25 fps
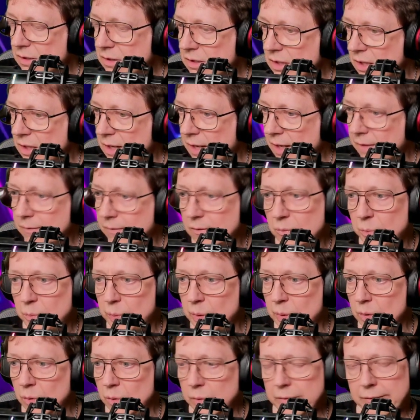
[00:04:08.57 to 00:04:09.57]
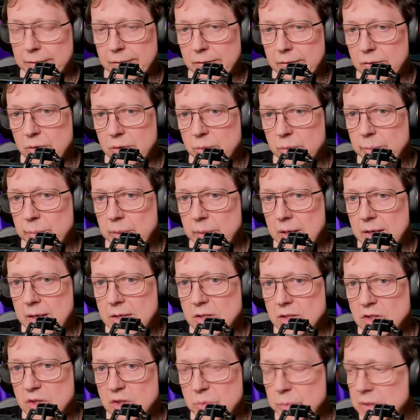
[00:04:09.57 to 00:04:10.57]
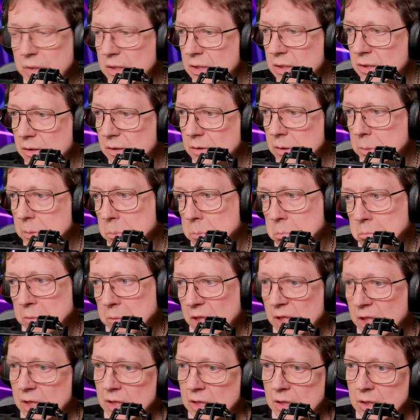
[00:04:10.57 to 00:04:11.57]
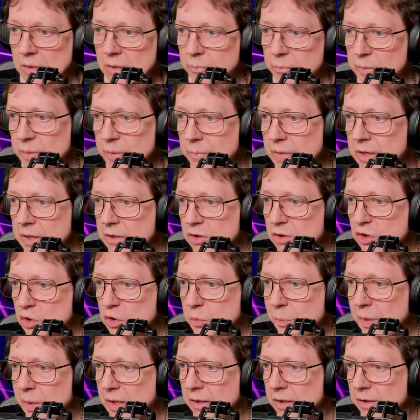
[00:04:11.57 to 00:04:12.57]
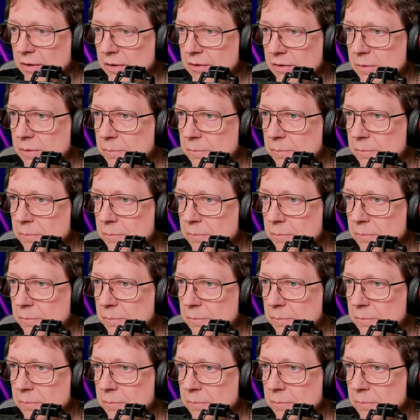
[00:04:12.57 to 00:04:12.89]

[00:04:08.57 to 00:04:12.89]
Klacks Plus zum Beispiel. Bin mal gespannt.